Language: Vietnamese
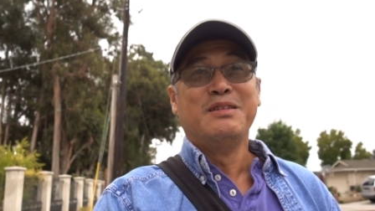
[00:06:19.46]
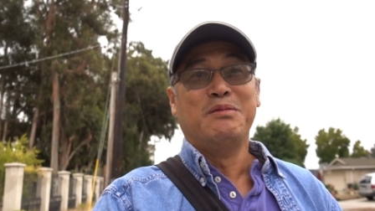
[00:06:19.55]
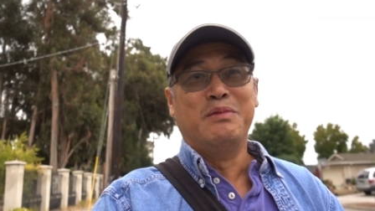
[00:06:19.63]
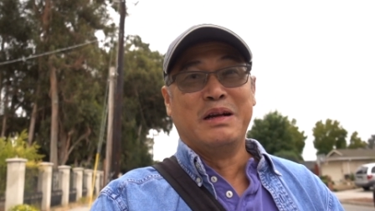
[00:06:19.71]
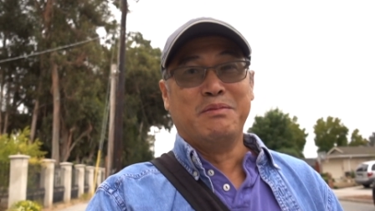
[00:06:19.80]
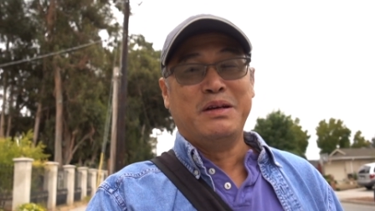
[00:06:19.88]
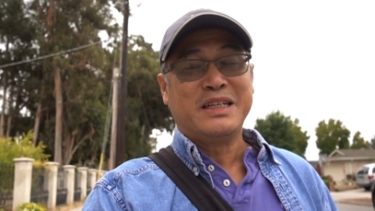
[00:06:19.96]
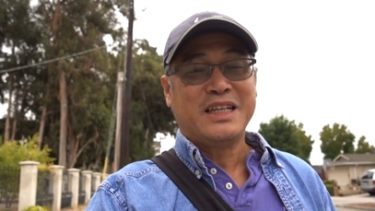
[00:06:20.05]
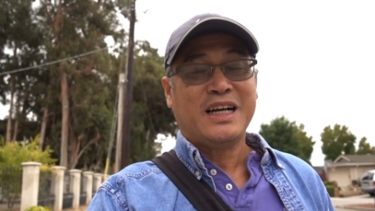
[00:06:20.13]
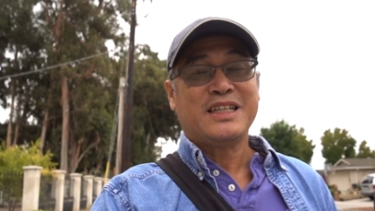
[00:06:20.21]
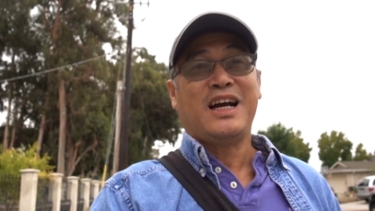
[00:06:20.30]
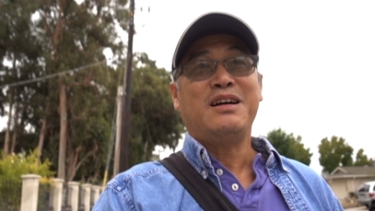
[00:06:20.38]
mình biết
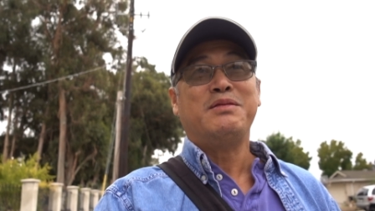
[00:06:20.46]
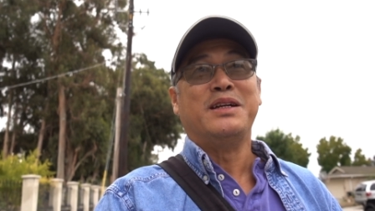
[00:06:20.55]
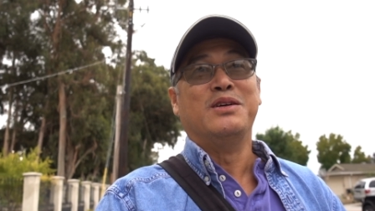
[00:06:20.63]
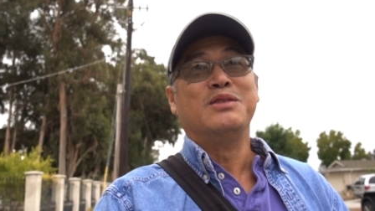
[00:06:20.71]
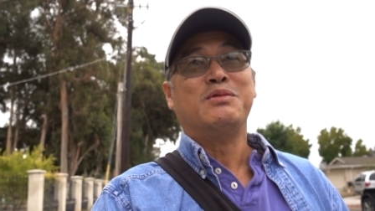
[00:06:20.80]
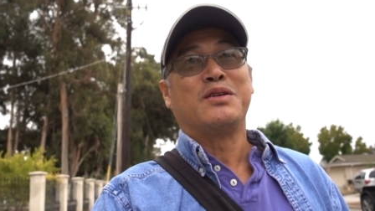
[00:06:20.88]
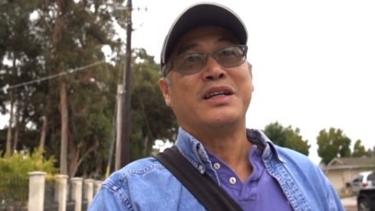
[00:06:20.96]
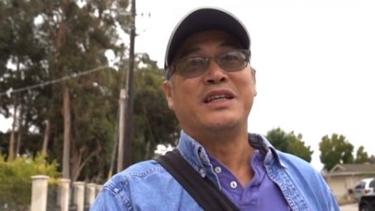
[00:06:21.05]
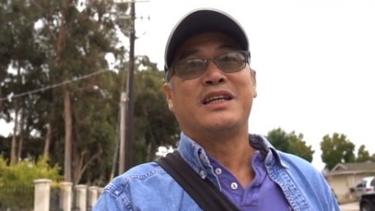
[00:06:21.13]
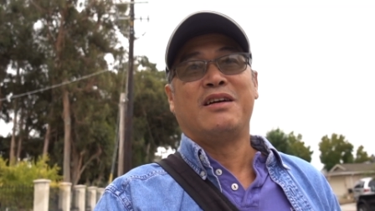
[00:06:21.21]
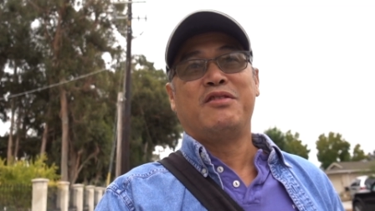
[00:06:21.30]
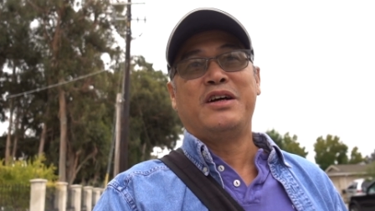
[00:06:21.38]
chắc chắn mình uống một
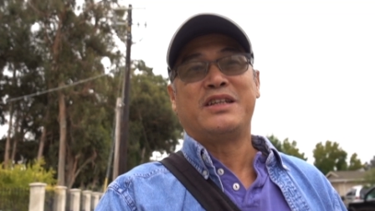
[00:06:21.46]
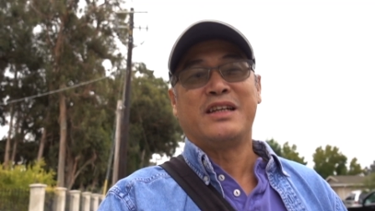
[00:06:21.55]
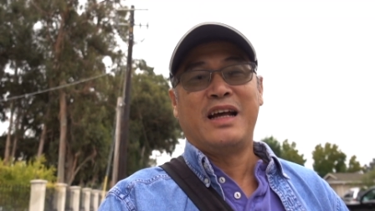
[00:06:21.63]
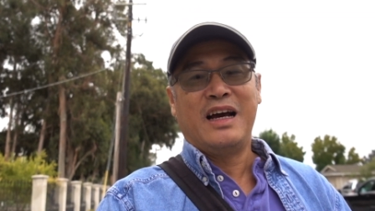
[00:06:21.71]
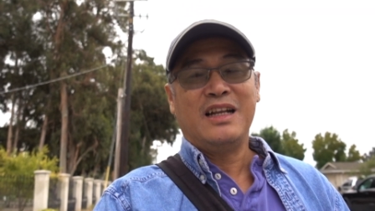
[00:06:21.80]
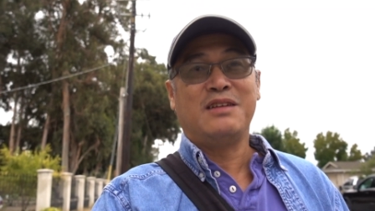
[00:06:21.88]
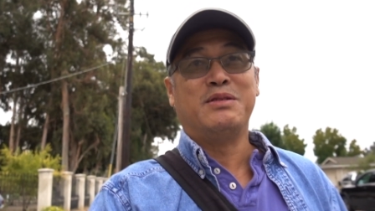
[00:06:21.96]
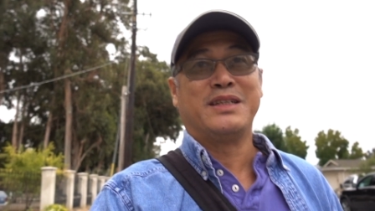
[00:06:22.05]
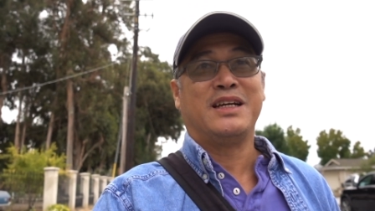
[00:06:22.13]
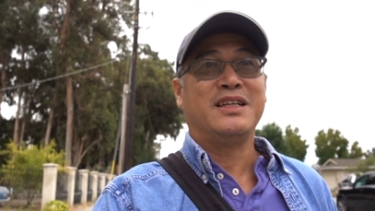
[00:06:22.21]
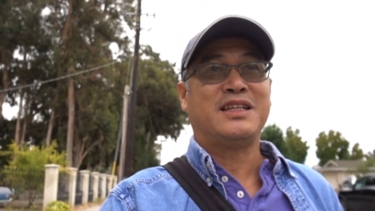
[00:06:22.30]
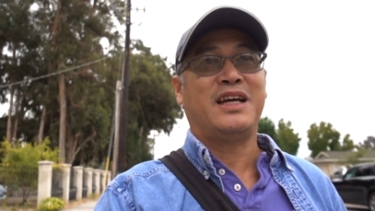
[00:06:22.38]
ly cà phê sữa đá là mình
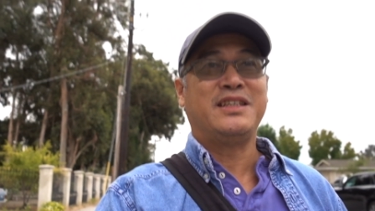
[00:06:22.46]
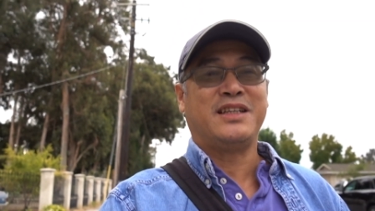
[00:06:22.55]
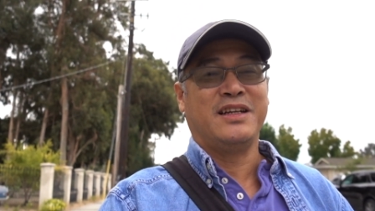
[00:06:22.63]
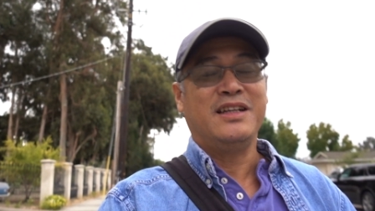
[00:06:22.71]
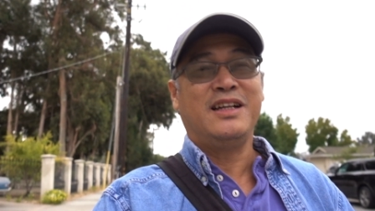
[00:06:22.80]
sẽ say xỉn